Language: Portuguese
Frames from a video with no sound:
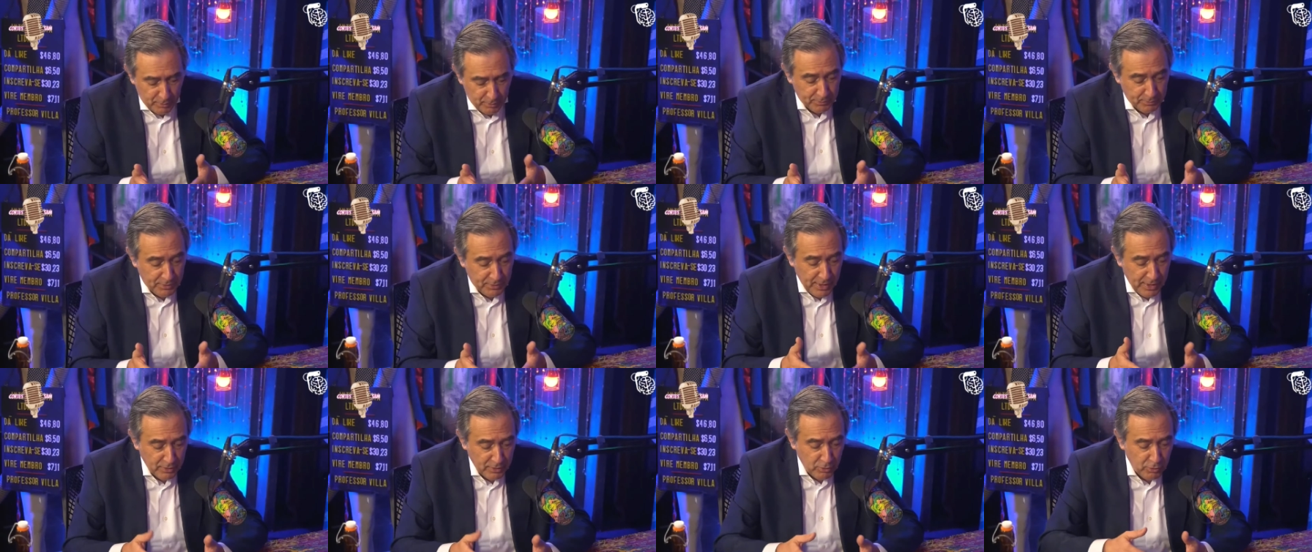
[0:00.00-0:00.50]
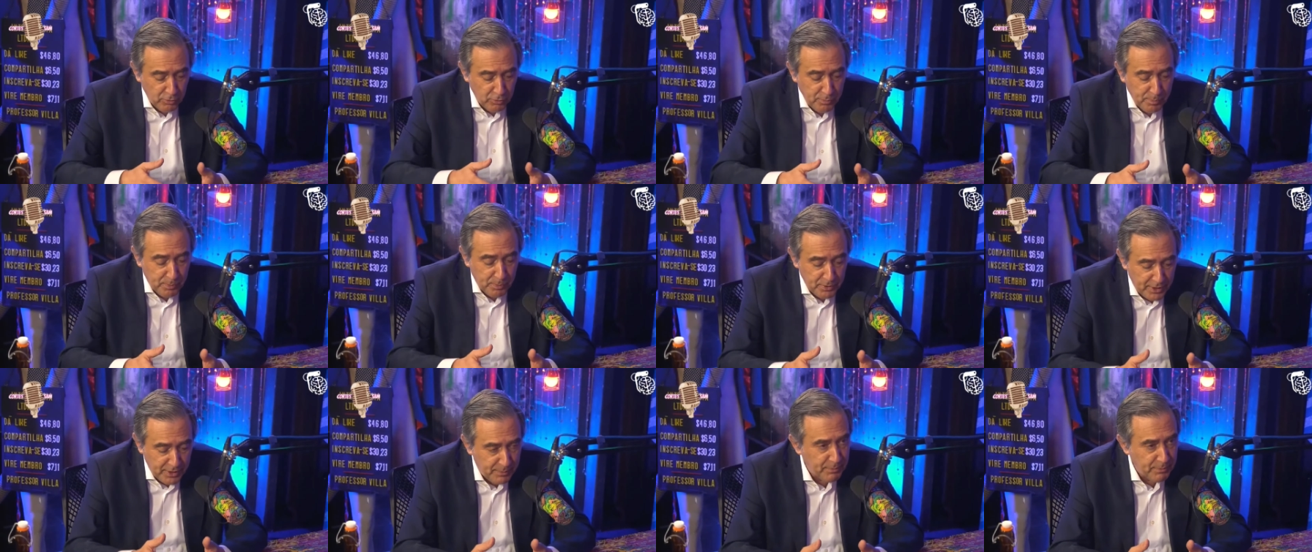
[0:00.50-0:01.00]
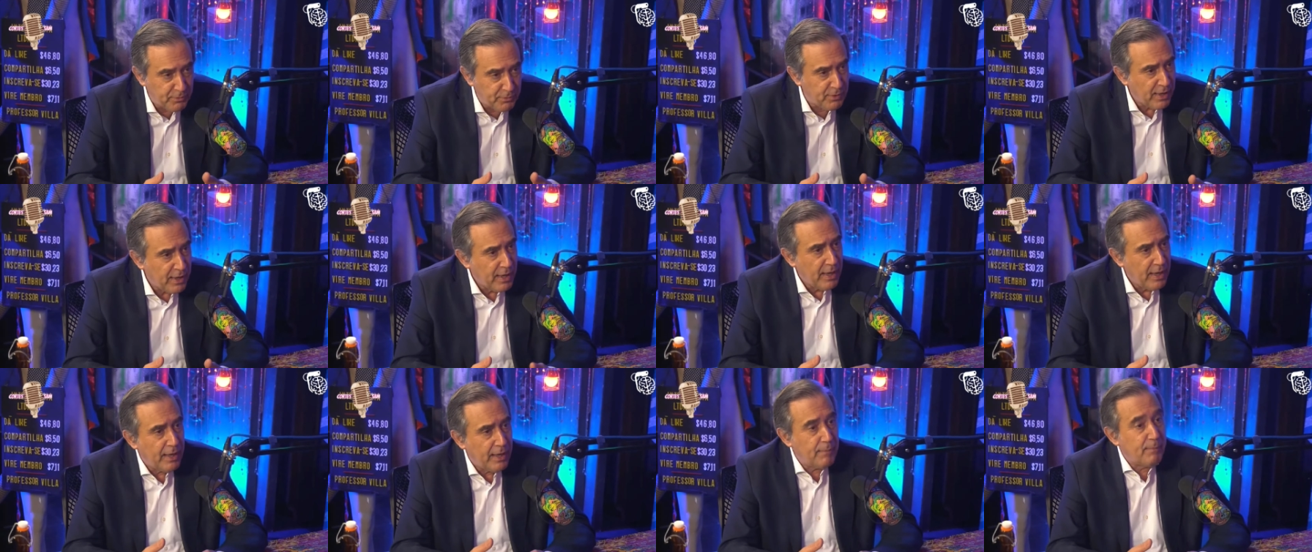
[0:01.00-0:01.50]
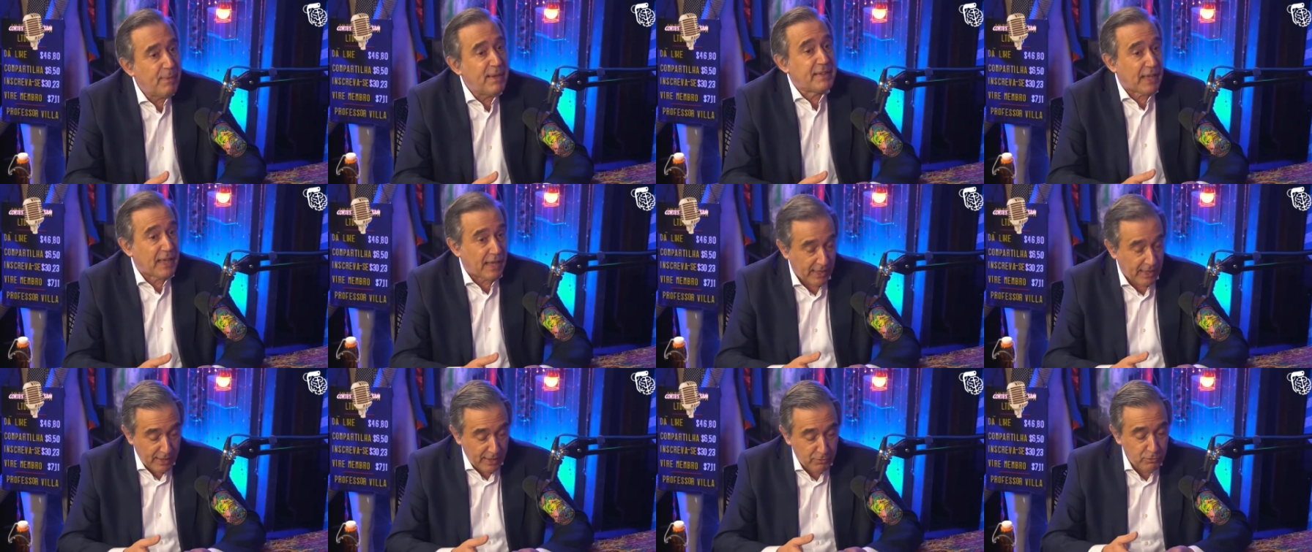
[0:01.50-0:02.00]
Nós, nós não Matarazzo, podemos. Né?
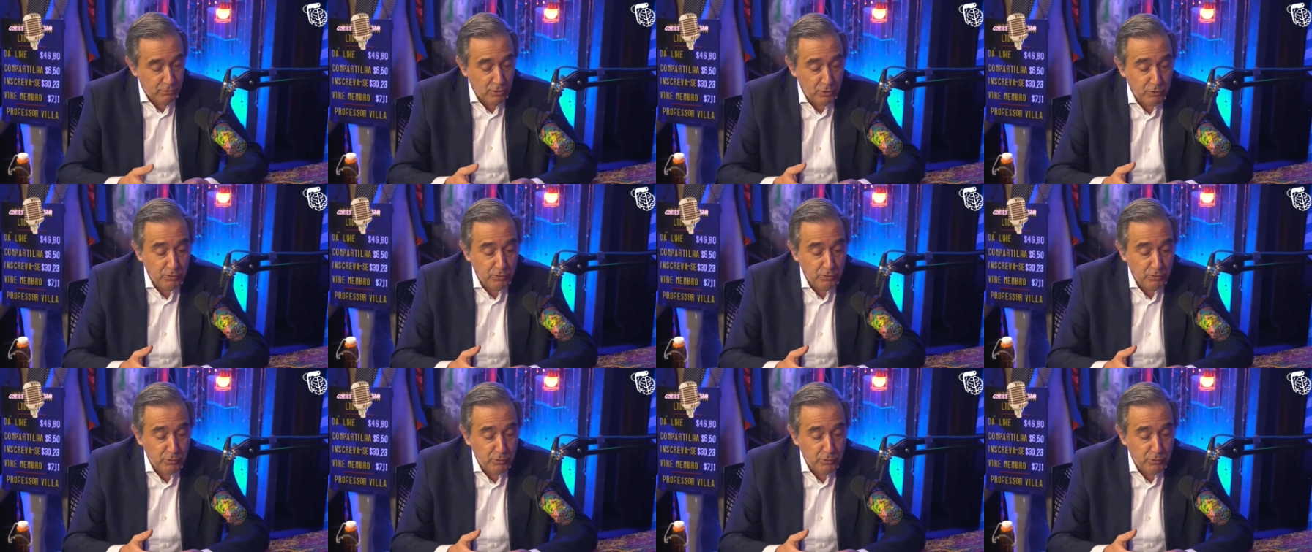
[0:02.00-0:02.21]
Matarazzo, né?